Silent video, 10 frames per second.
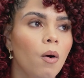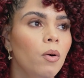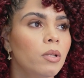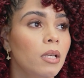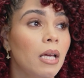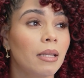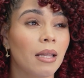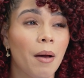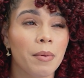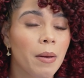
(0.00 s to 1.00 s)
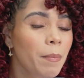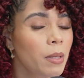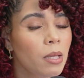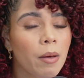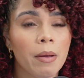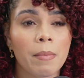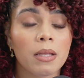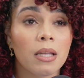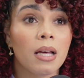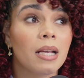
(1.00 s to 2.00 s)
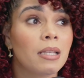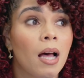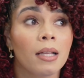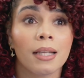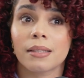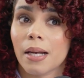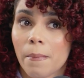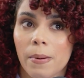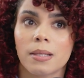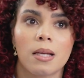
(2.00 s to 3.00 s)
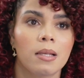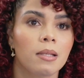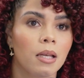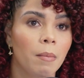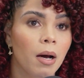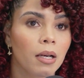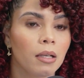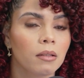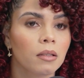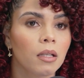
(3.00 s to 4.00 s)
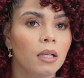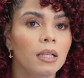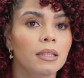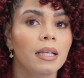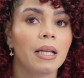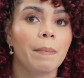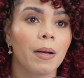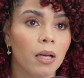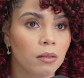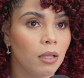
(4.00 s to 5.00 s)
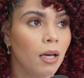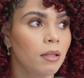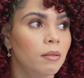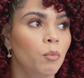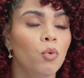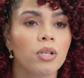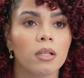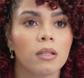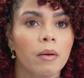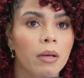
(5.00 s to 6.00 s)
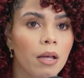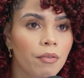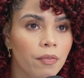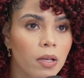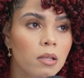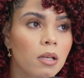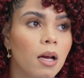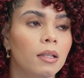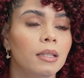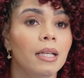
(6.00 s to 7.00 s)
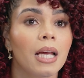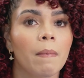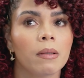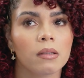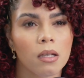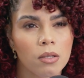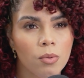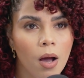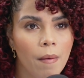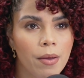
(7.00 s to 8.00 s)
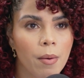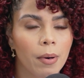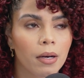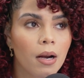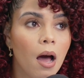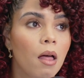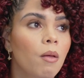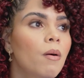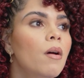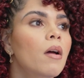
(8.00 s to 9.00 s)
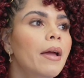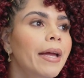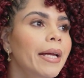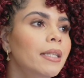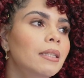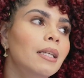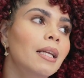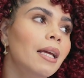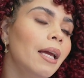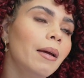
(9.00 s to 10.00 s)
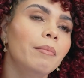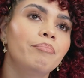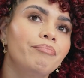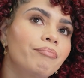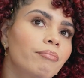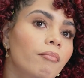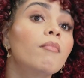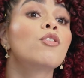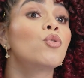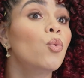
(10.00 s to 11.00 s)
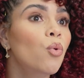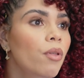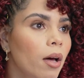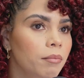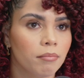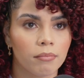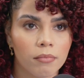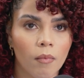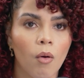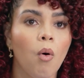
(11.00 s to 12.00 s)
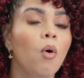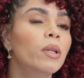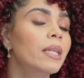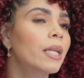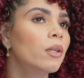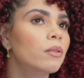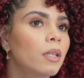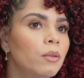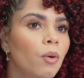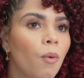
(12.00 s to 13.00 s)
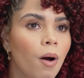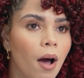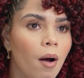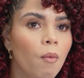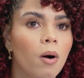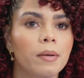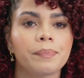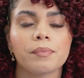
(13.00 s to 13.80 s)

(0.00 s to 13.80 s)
O si está bien metida, bien metida, quizás hasta tres veces en semana tiene práctica, mucha actividad física, tiene que mantener su cabello amarrado, eh, tiene que suda o tiene contacto con agua